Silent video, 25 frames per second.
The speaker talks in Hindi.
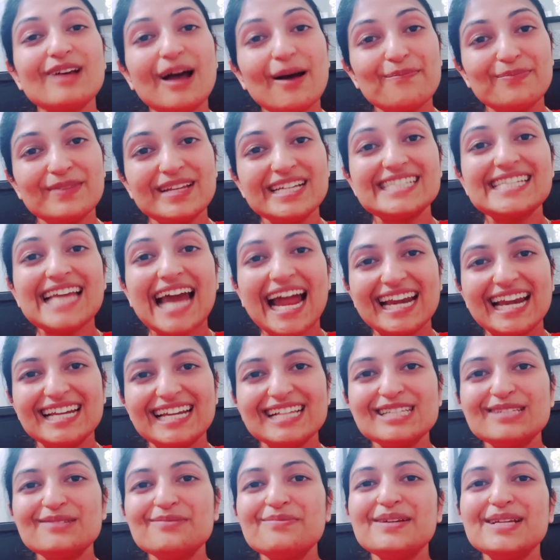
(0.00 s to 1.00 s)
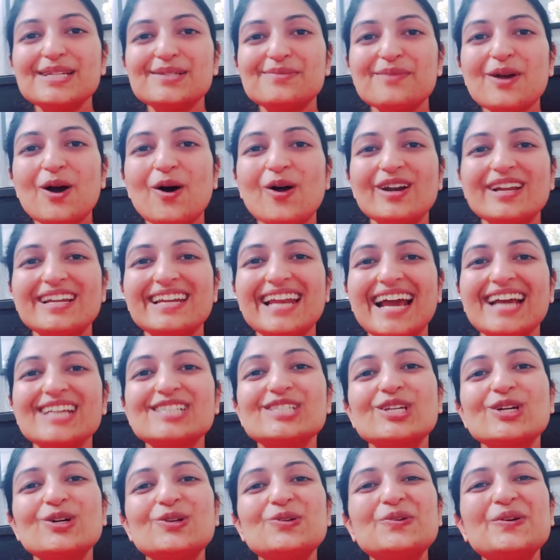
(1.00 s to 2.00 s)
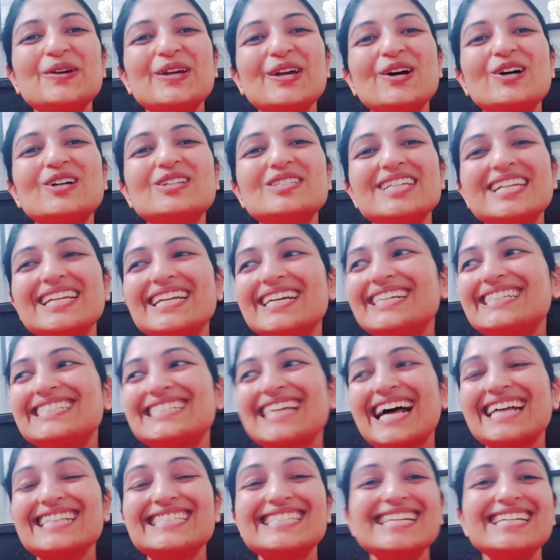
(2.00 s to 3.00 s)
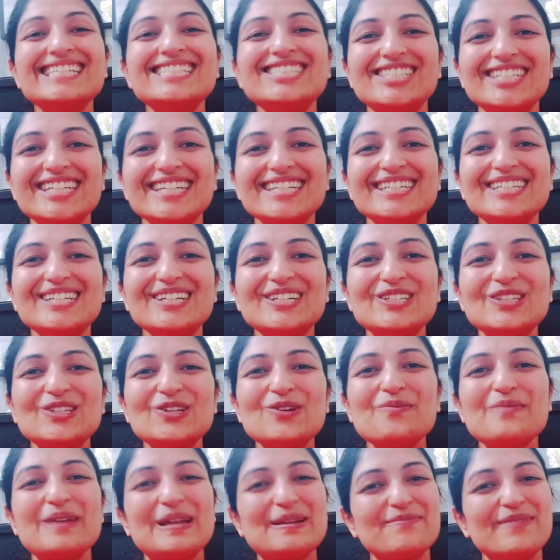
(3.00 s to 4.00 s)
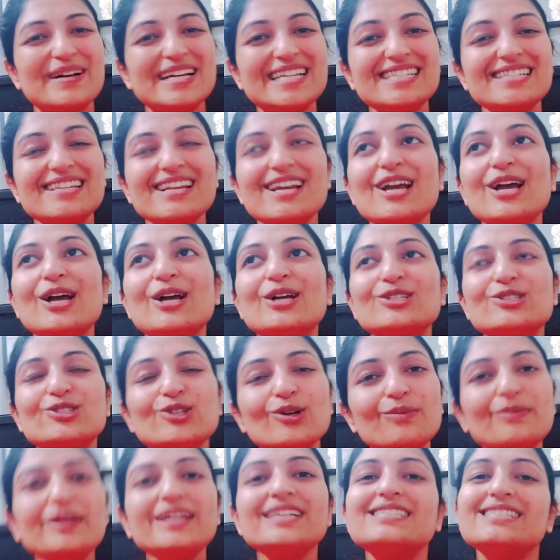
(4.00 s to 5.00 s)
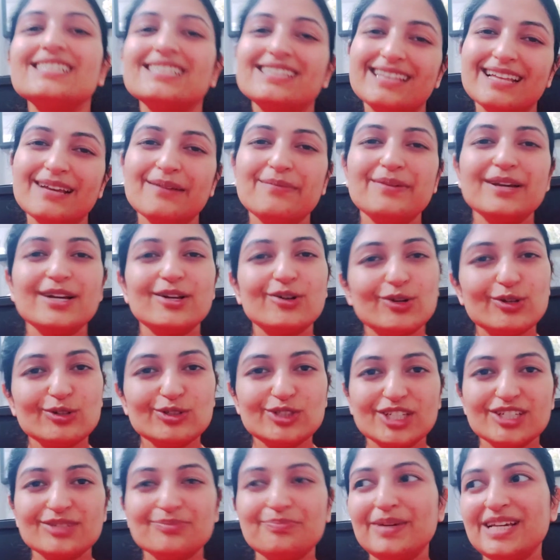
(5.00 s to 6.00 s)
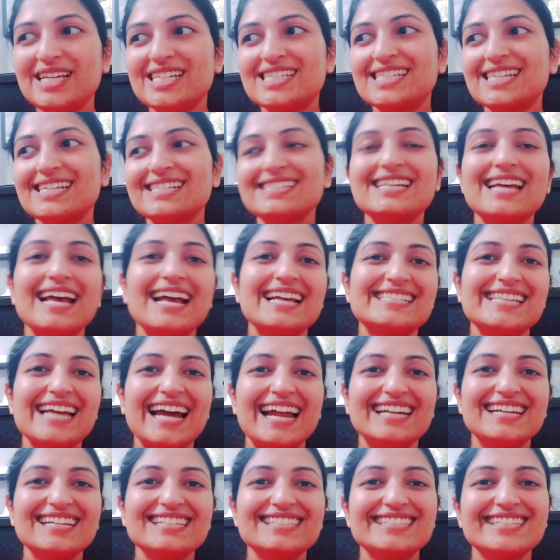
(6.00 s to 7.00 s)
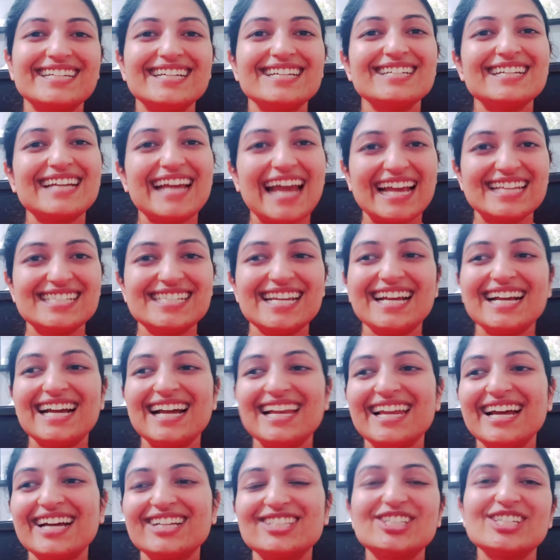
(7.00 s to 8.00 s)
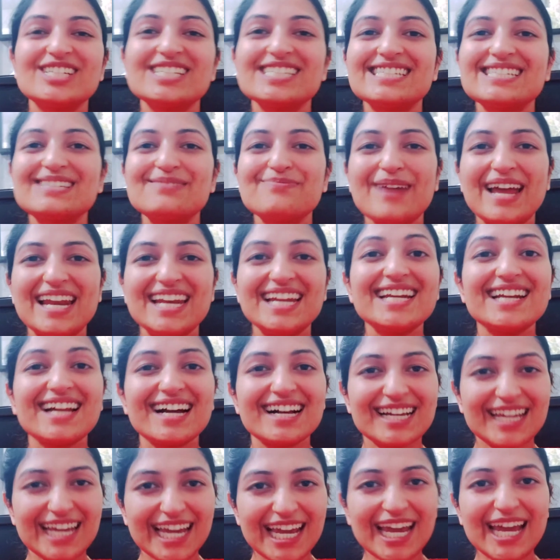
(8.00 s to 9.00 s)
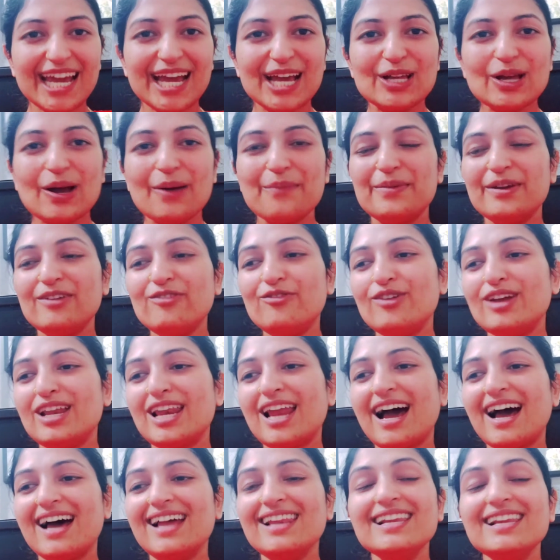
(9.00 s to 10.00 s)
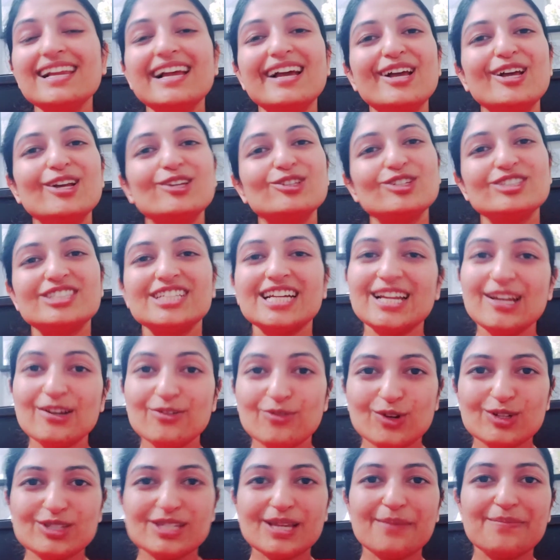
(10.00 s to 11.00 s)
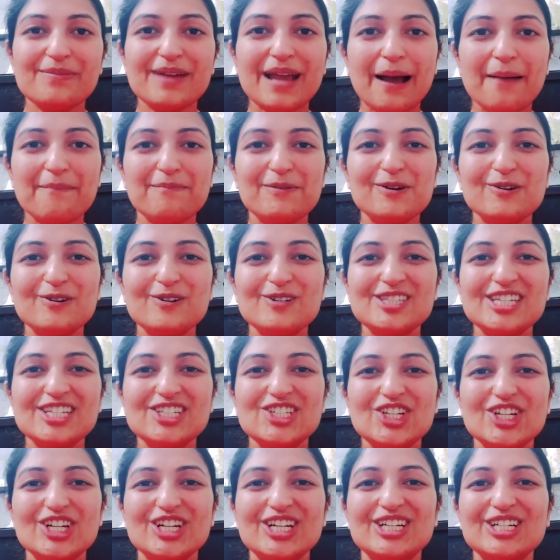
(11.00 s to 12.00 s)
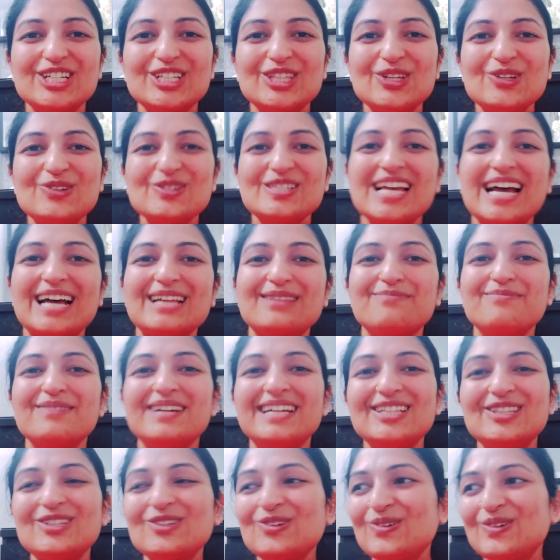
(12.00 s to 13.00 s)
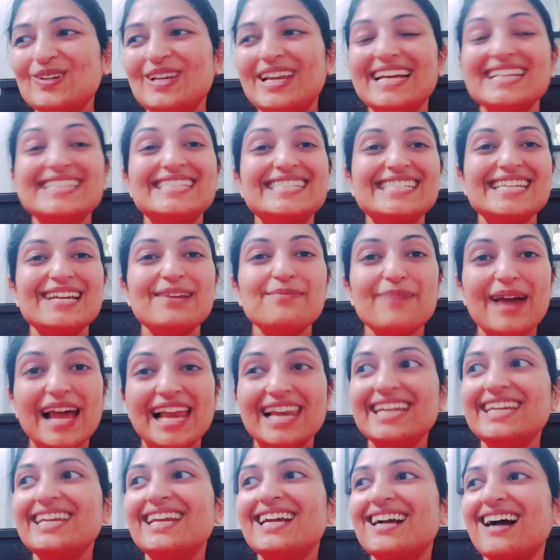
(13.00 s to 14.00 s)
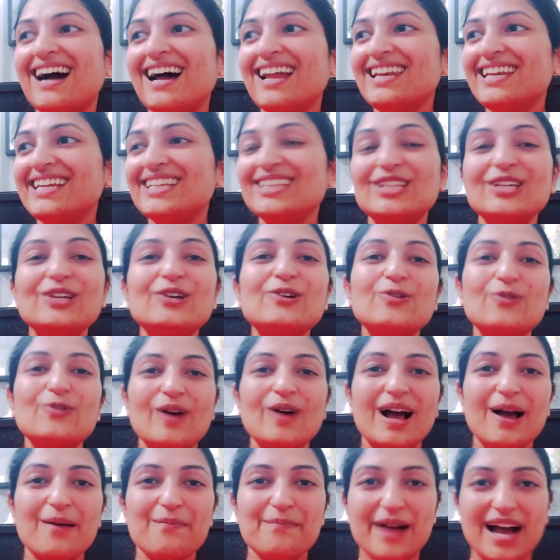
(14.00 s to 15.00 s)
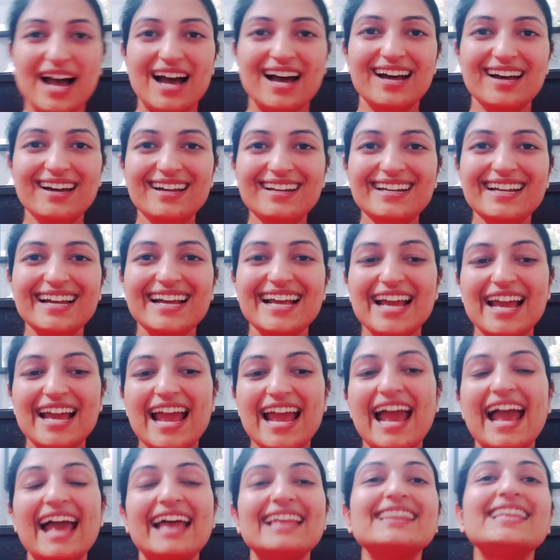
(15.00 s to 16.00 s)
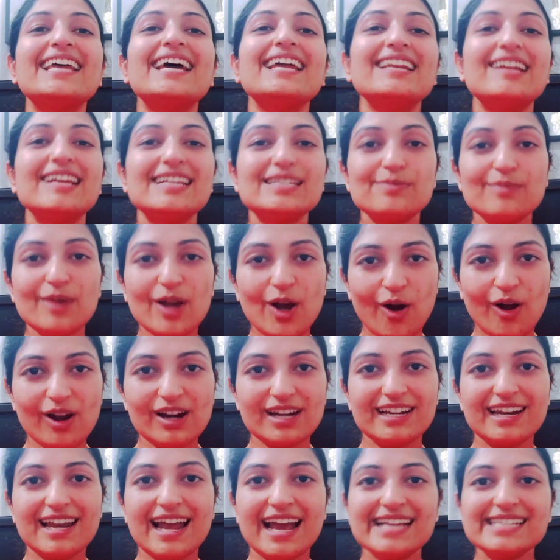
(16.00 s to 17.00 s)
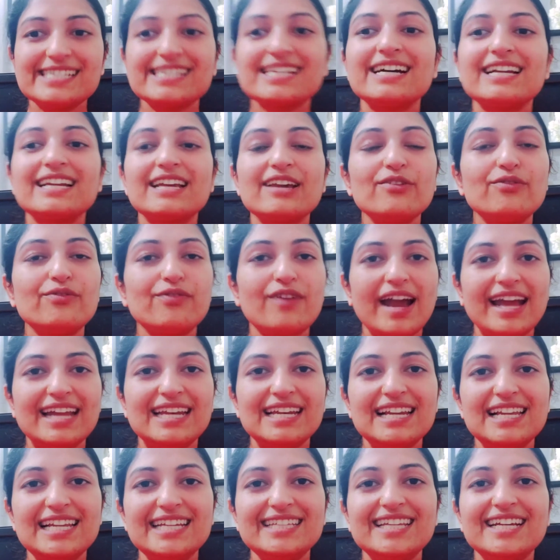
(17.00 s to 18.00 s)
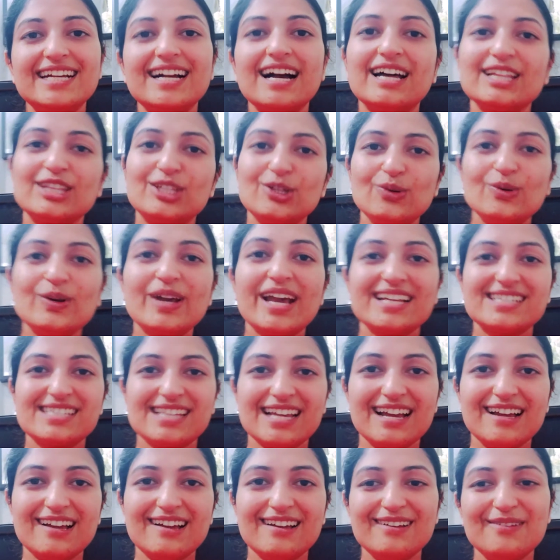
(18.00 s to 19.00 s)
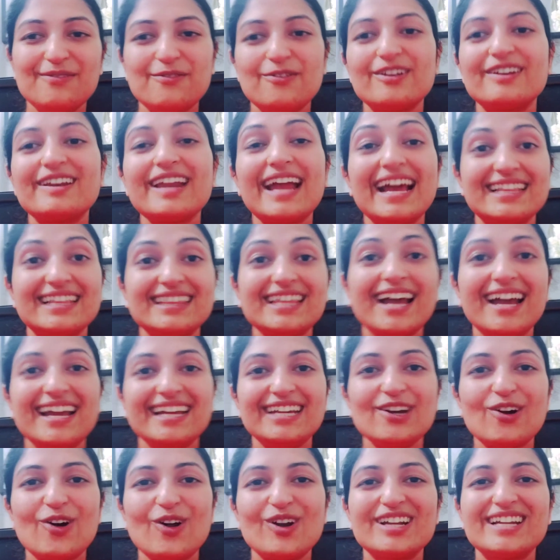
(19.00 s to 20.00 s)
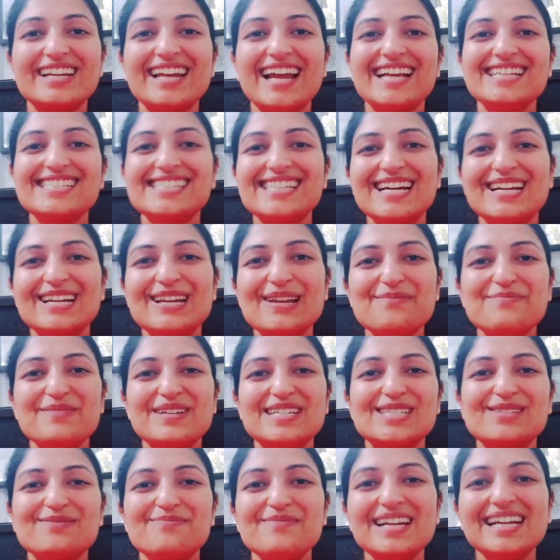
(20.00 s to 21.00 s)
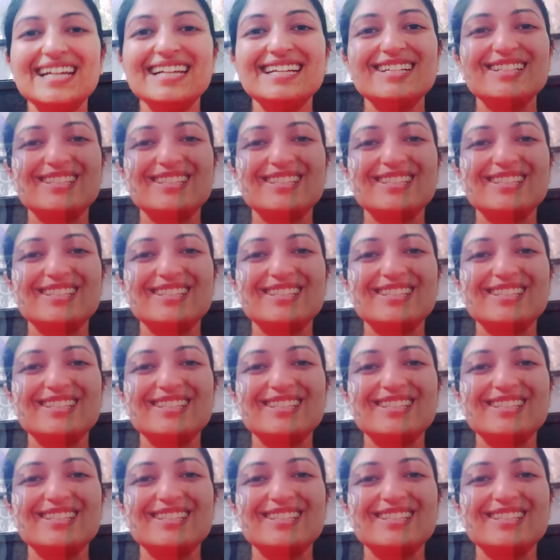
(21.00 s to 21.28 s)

अपने सैंडल्स भी इसमें ऑर्गेनाइज करूंगी और चलिए साथ साथ शेयर करती हूँ मेरे पास जो भी जितने भी कुछ पीसेस हैं सैंडल्स के कैसे कलेक्शंस मैंने रखे हैं अभी फिलहाल तो चलिए वो सब भी आप लोगों से शेयर करती हूँ साथ में तो लेट्स सी पहले निकाल लेती हूँ वहाँ बाहर एंड देन इसमें ऑर्गेनाइज करके फाइनली दिखाती हूँ कैसा रहता है ये ऑर्गेनाइज करने में इसमें